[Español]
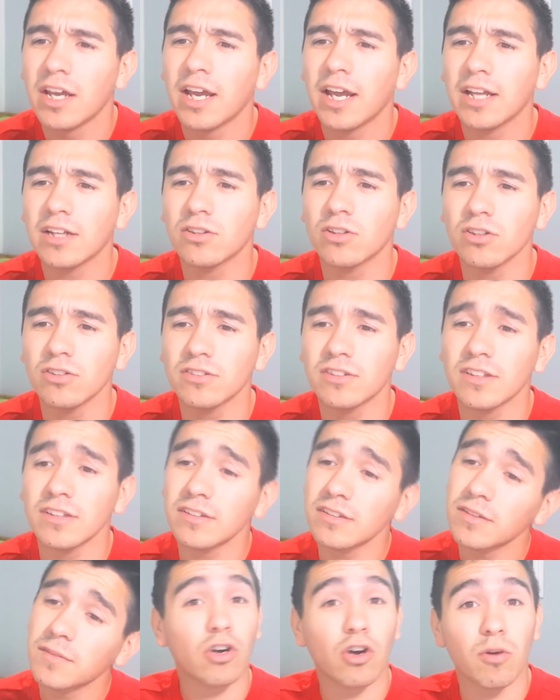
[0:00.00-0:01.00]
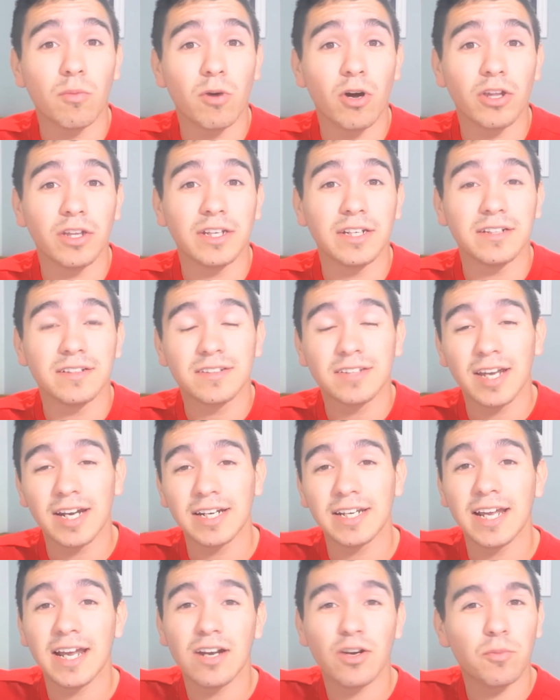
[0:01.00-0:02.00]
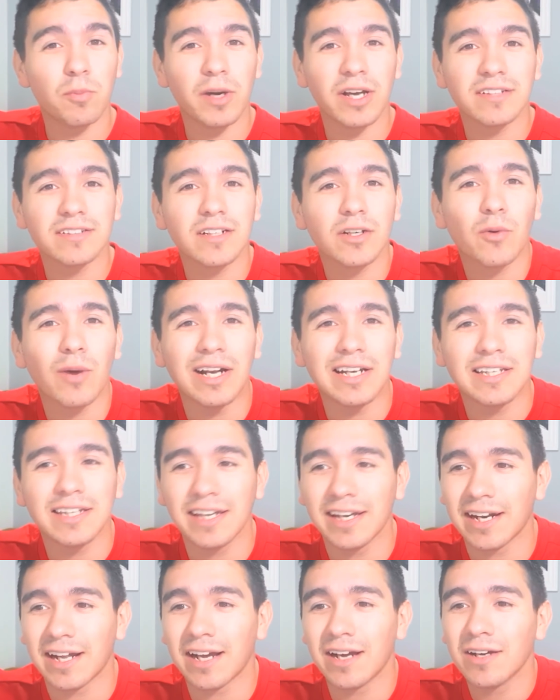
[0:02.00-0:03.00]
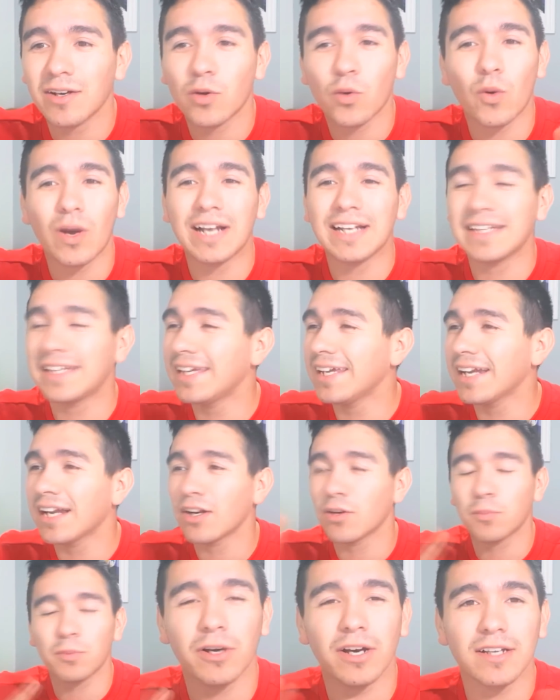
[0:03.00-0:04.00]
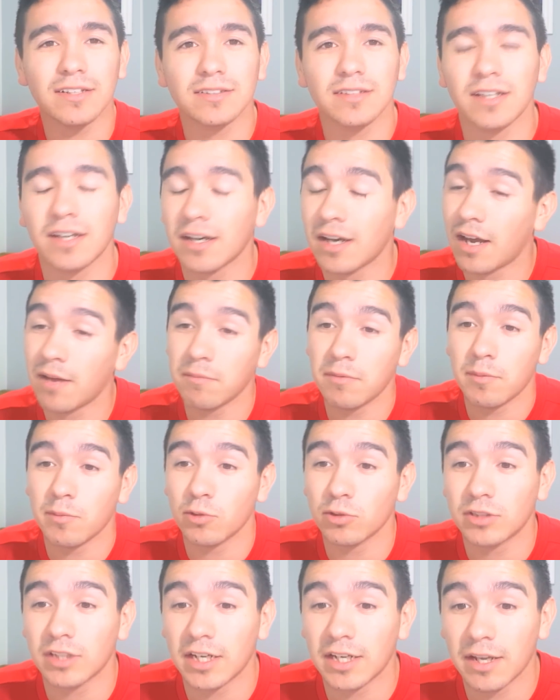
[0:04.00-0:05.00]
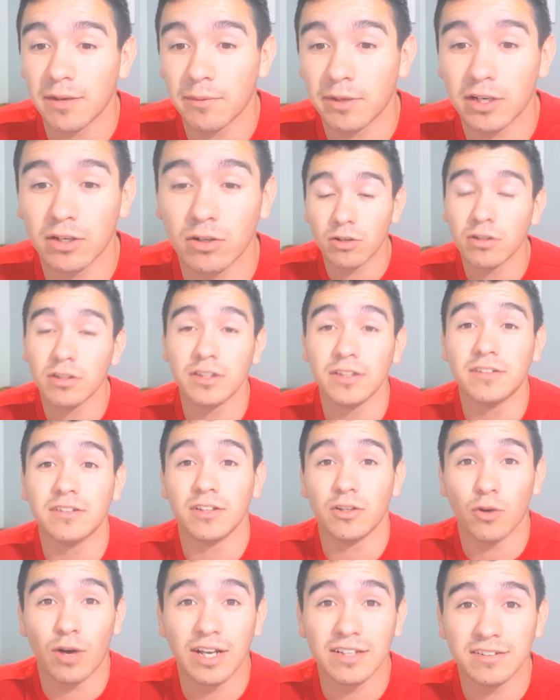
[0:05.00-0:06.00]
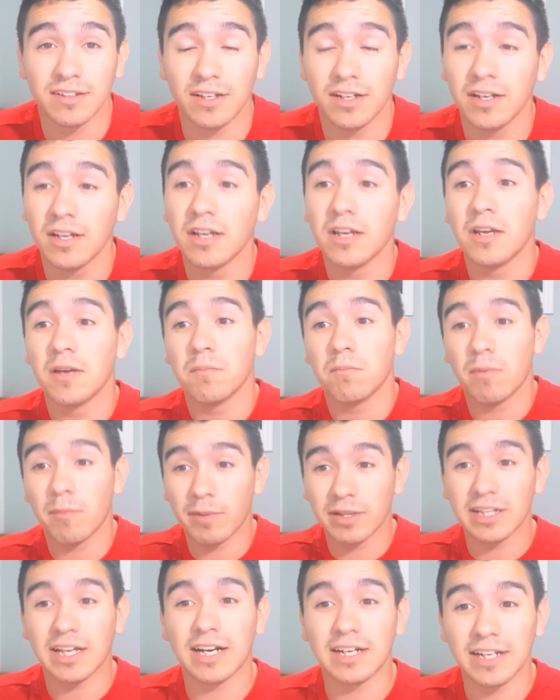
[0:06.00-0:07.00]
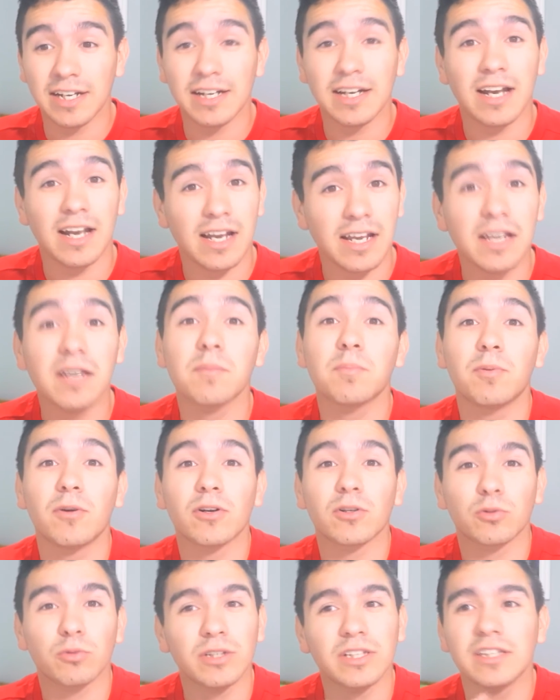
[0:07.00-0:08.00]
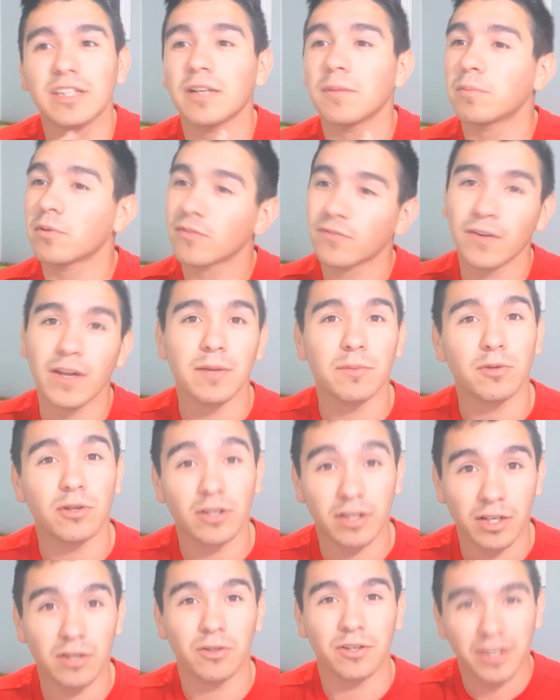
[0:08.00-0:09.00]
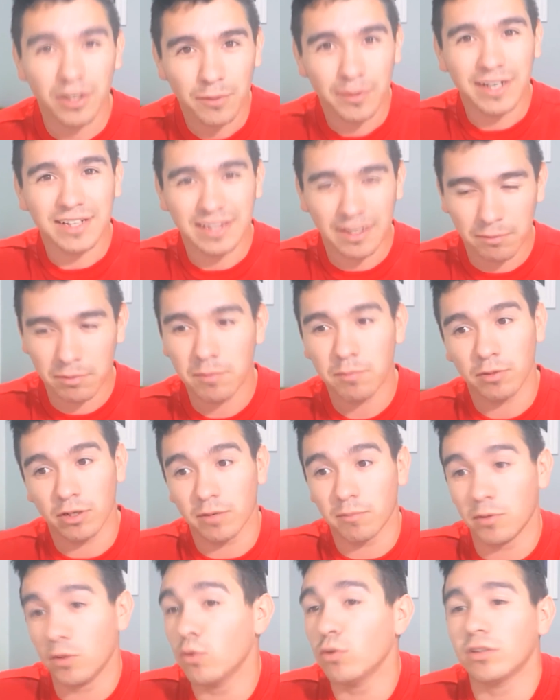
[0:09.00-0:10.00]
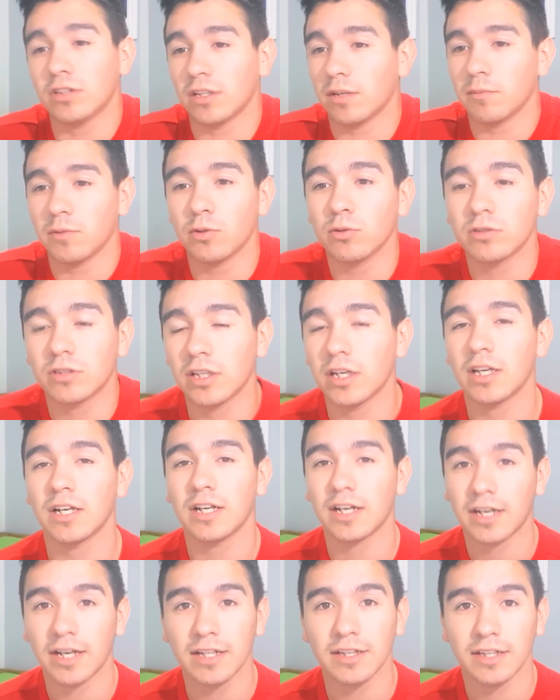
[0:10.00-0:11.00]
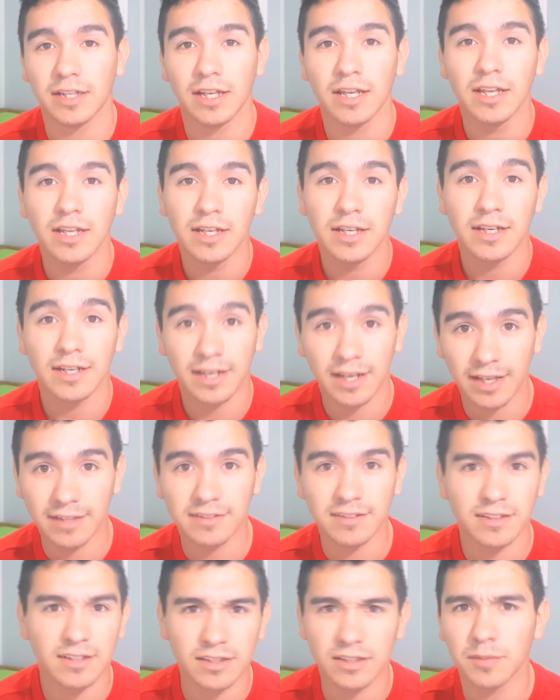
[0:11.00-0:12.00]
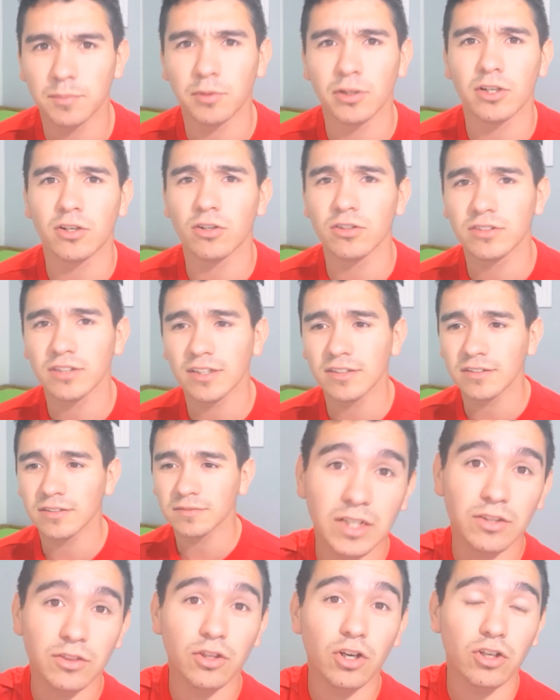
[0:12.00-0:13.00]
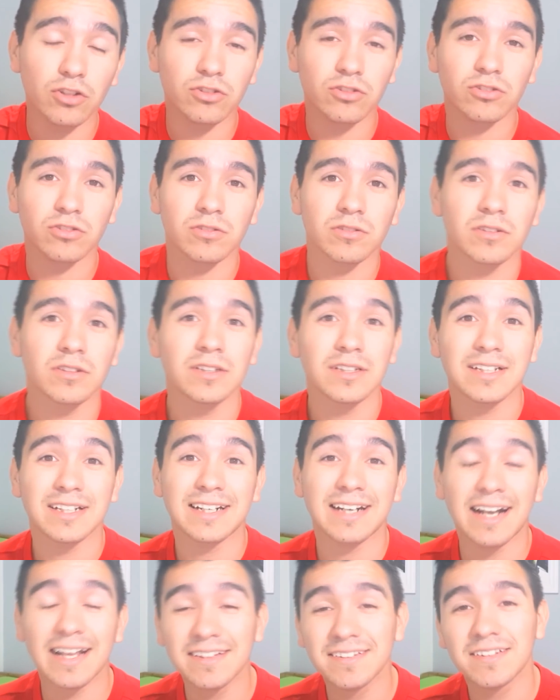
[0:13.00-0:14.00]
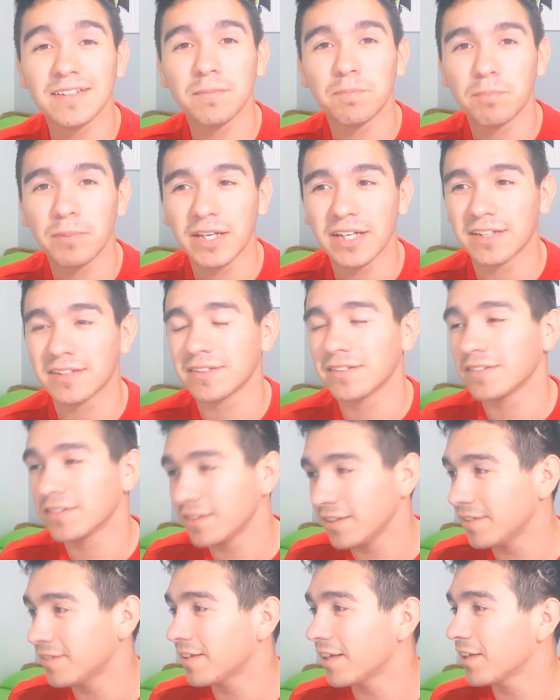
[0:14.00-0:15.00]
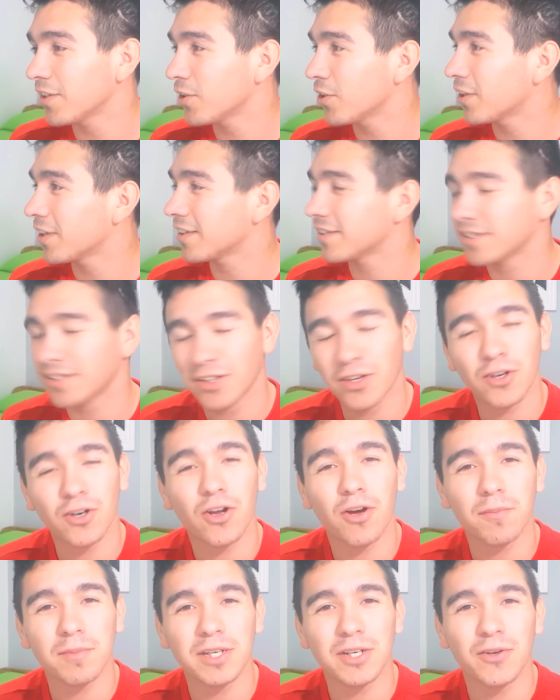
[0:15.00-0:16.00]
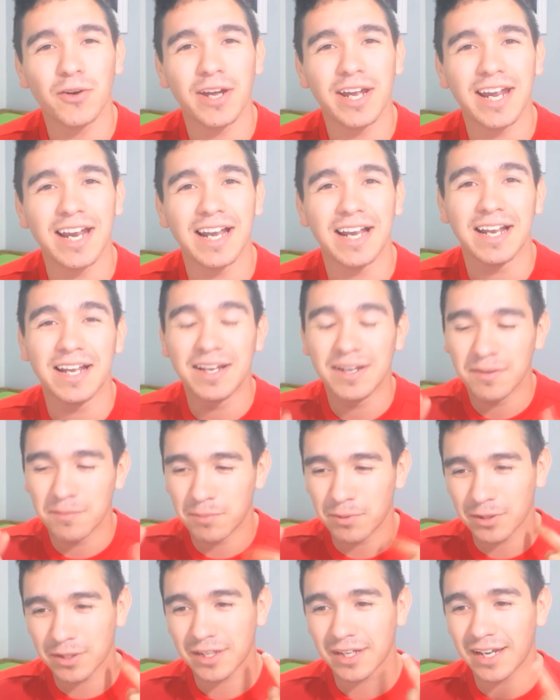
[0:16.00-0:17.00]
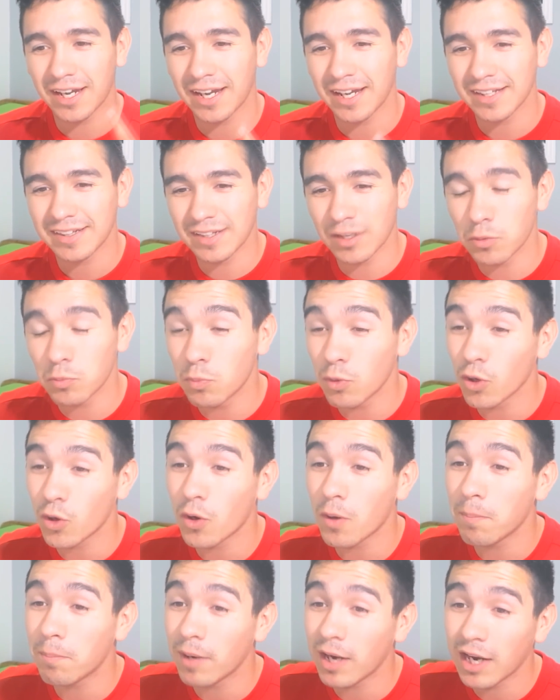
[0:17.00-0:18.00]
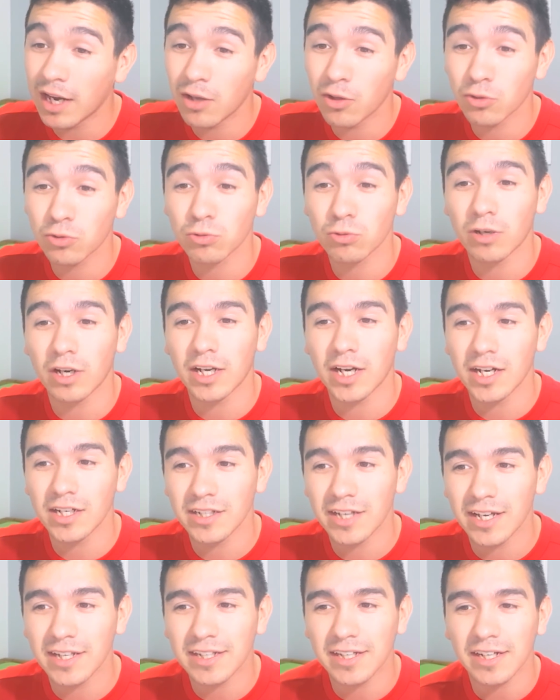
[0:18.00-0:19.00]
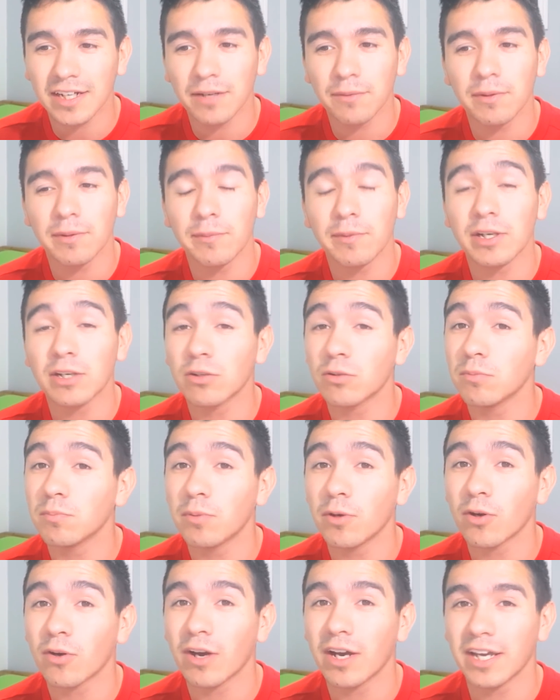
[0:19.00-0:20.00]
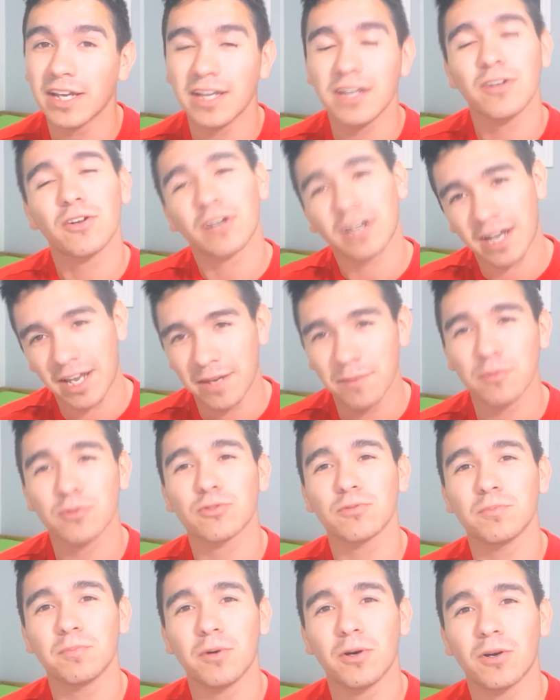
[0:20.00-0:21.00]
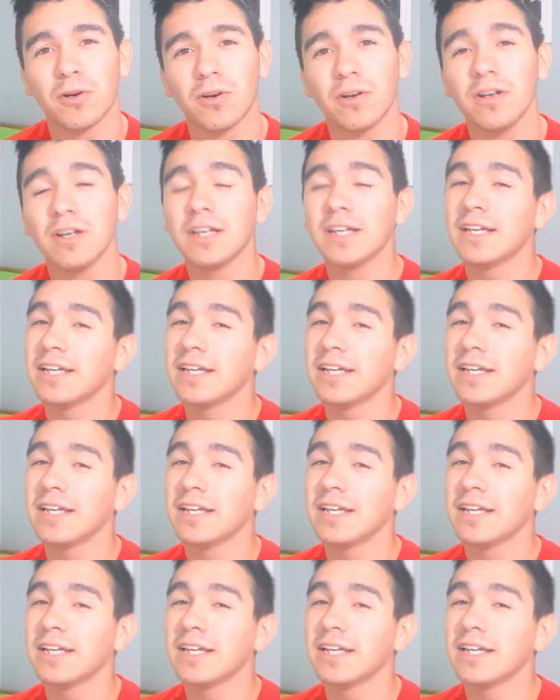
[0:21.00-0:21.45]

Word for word: Entonces, como comodín, sería, lo puede hacer cualquiera. Cualquiera lo puede hacer, a mí me gustaría verlo. Y si lo hacen, me mandarían el link por Twitter, por Facebook, que lo quiero ver también porque me gusta. Me gusta la gente que hace este tipo de cosas. Dos, Crazy Pix, sí señores, lo nomino a él, porque está un poco apagado su canal y hay que revivirlo un poco ahí, nos reímos un poco